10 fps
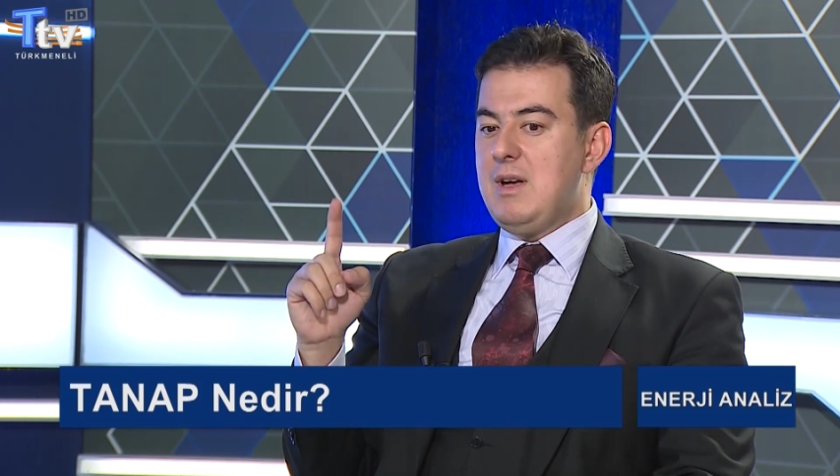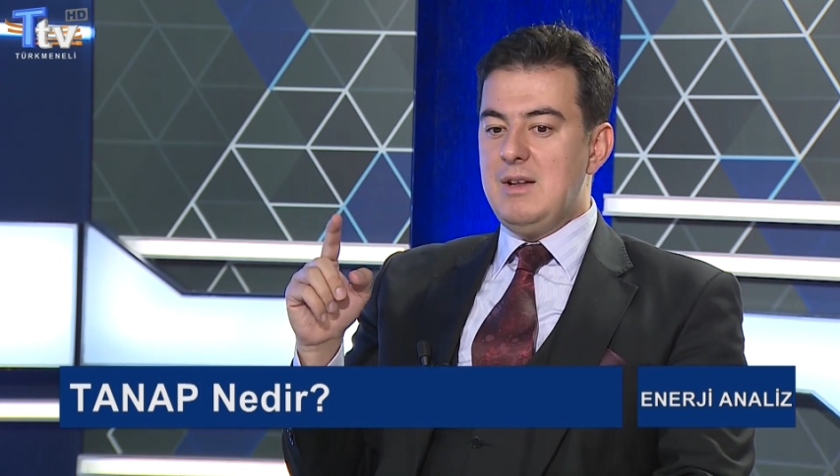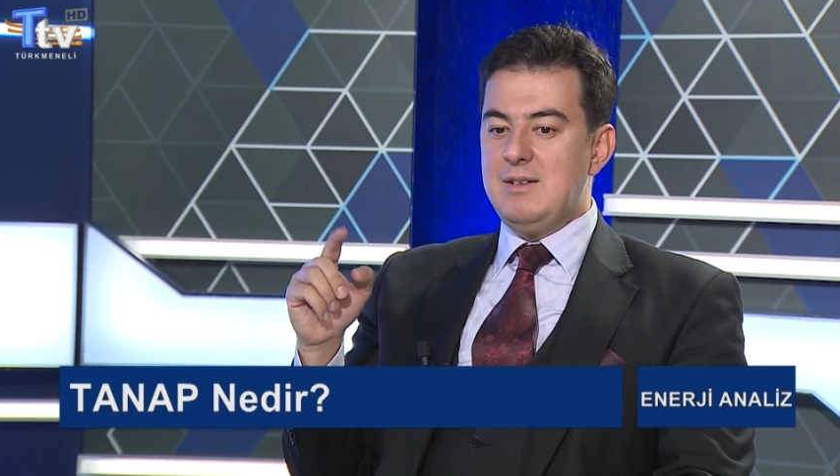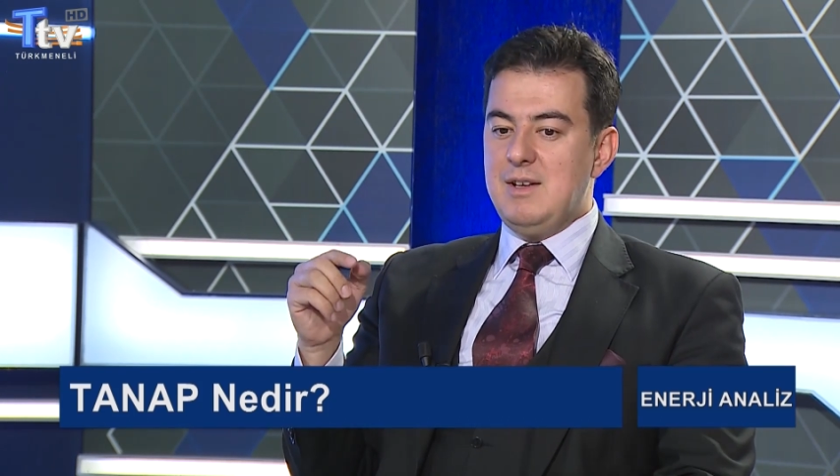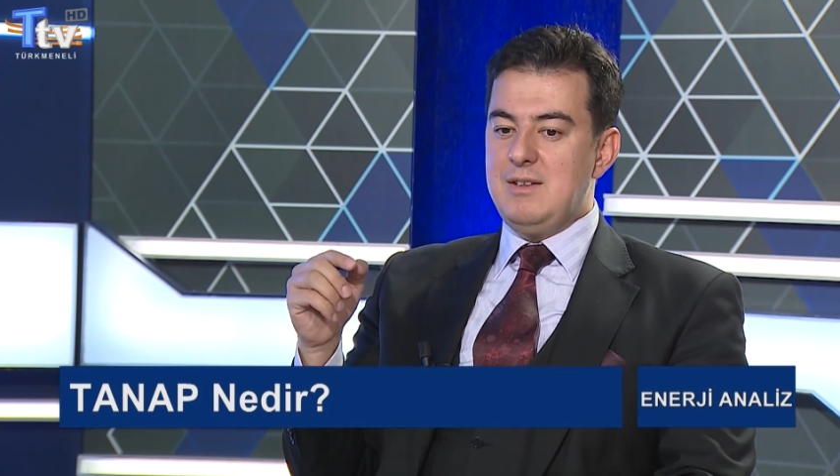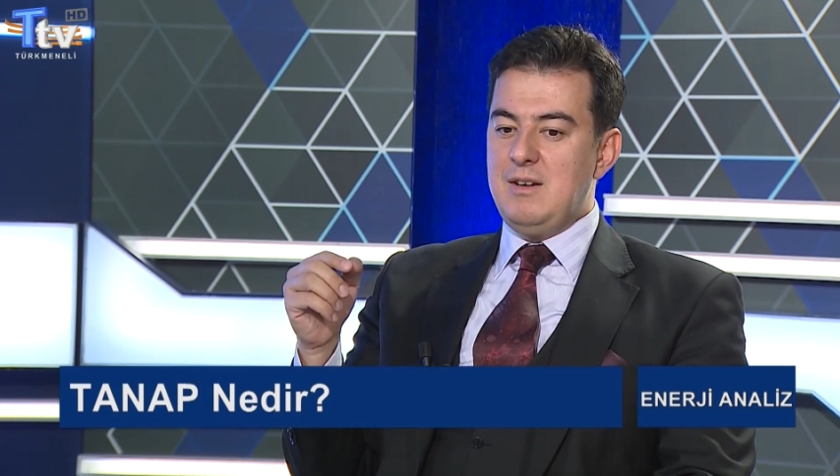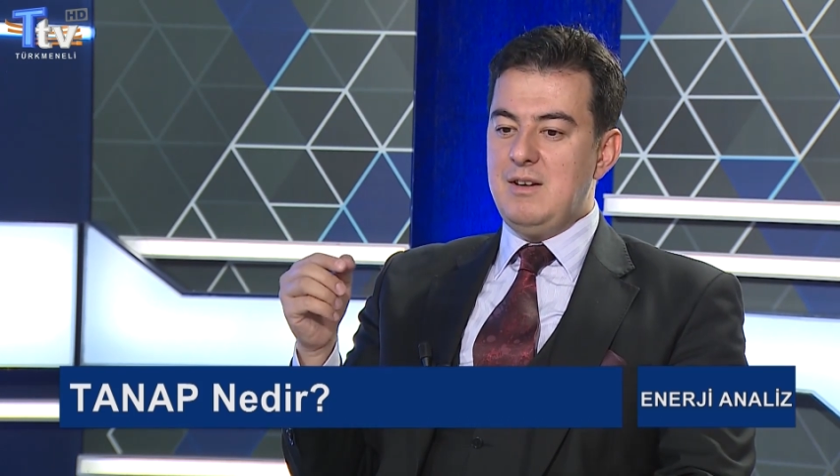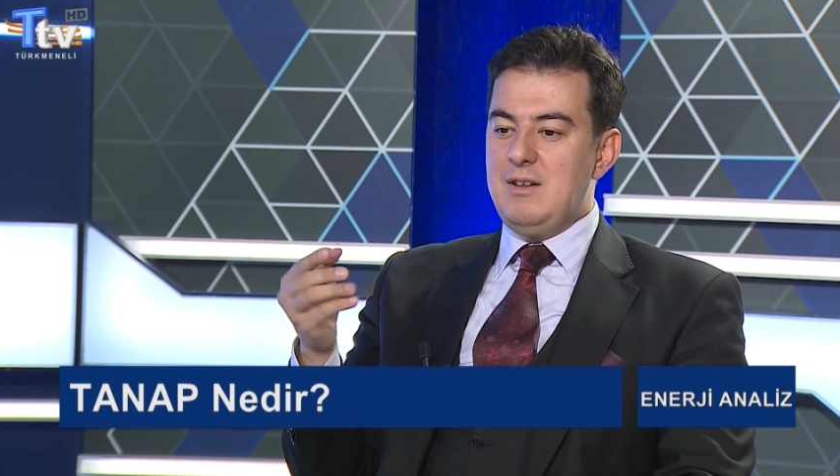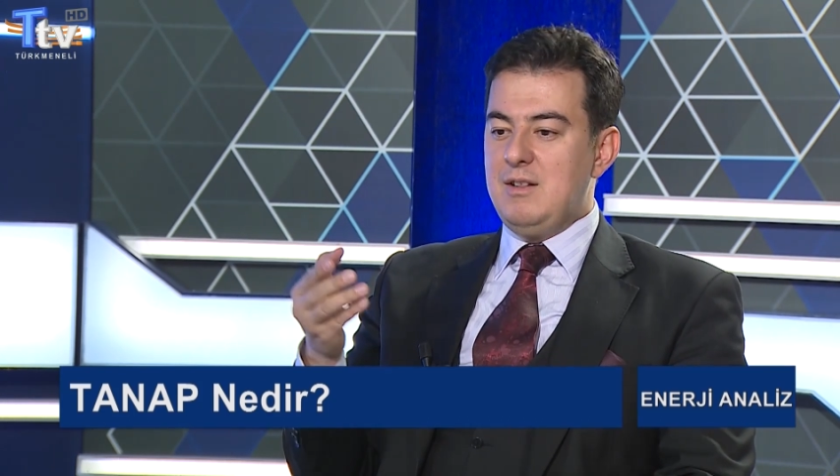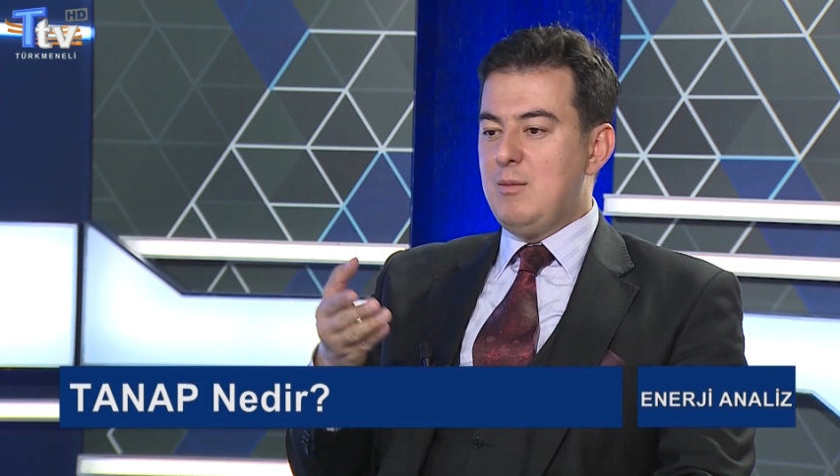Yani zaten
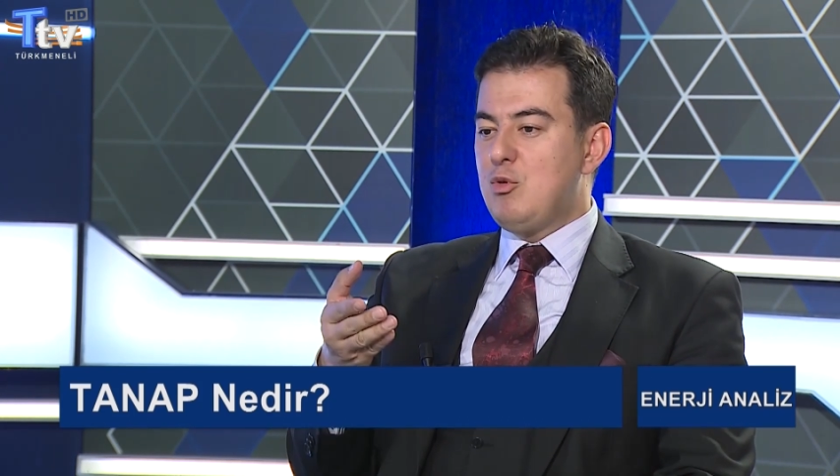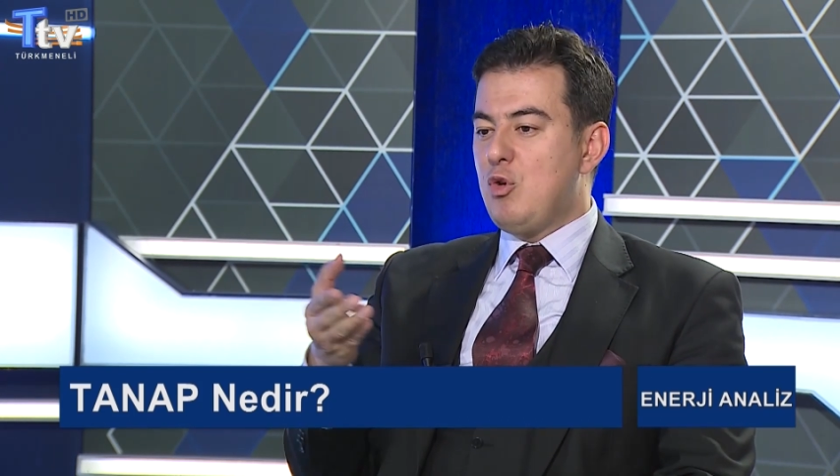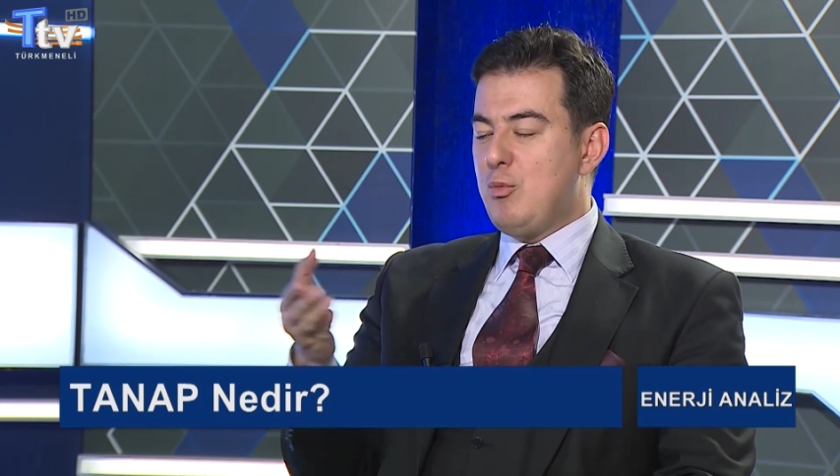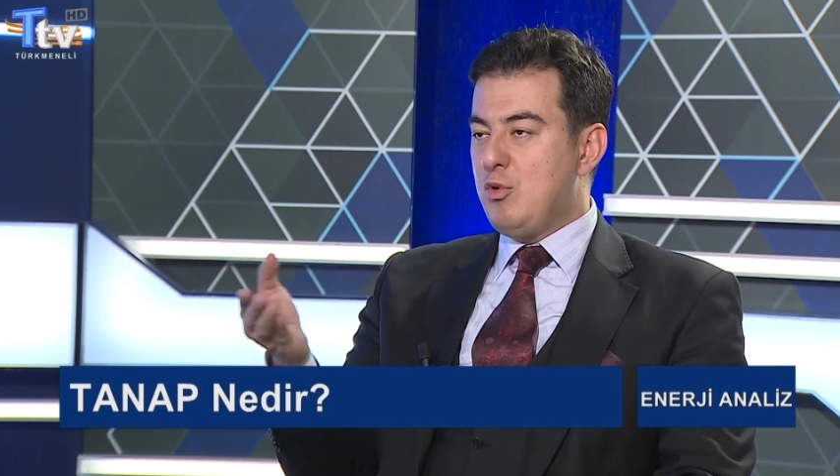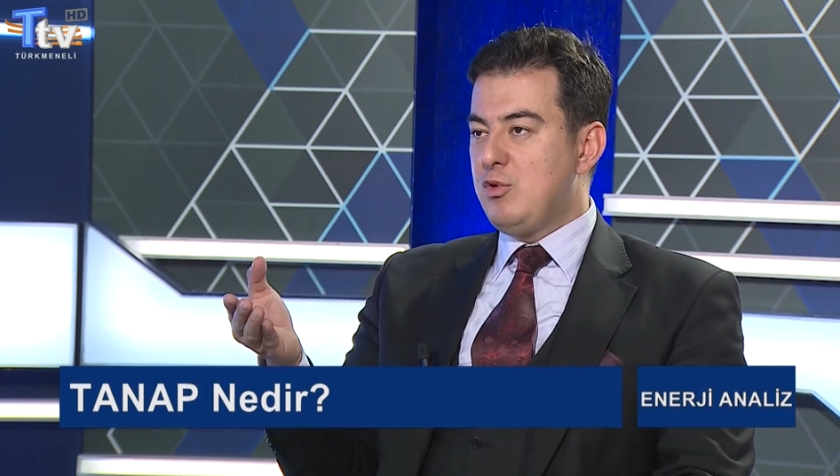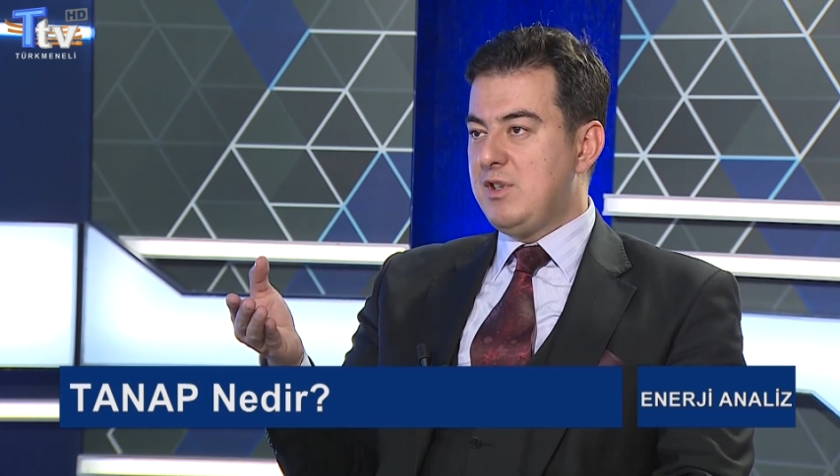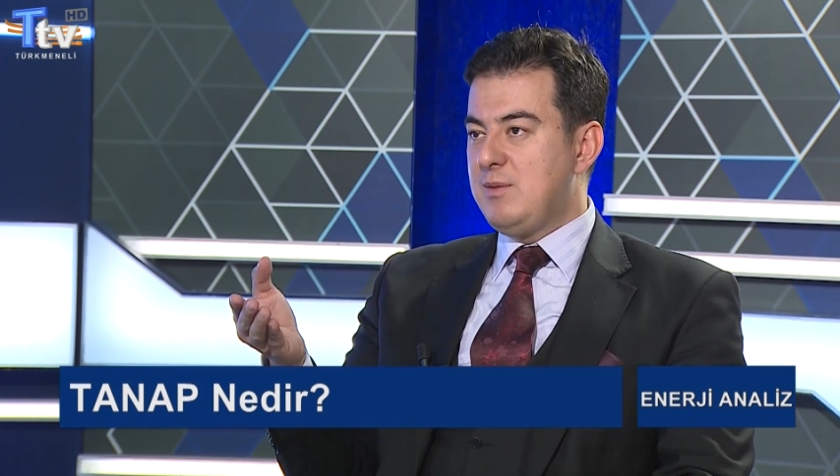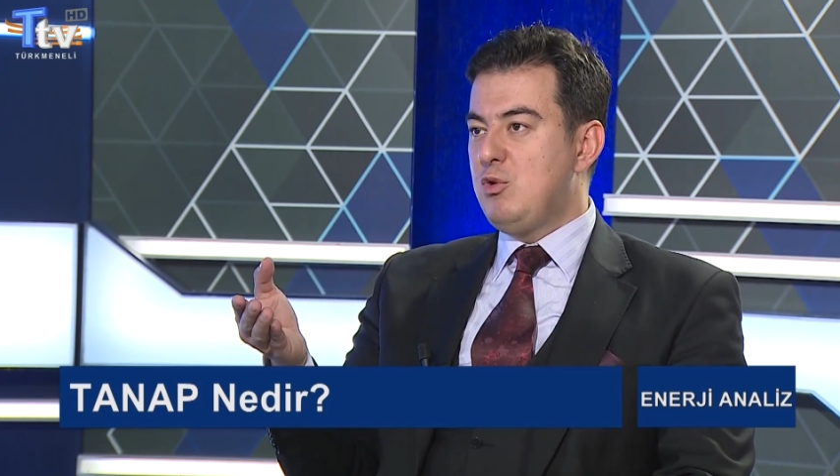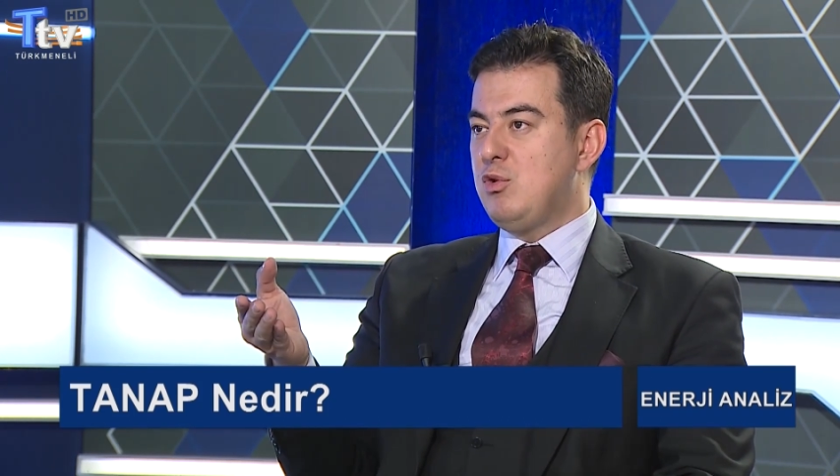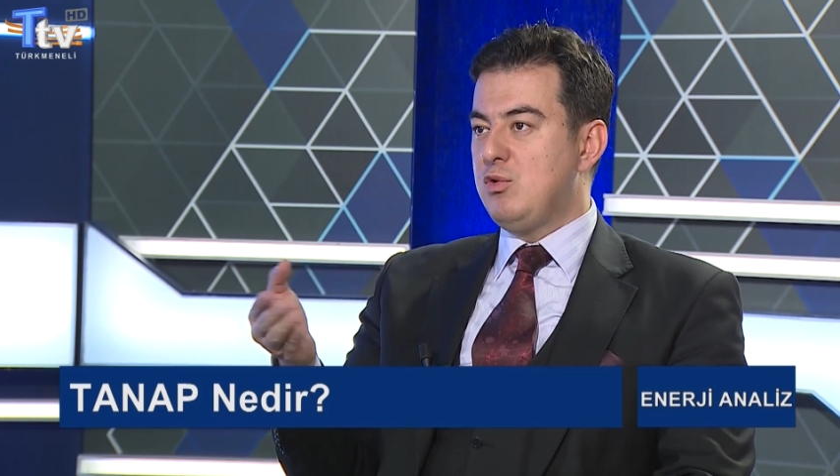hani Nabucco projesi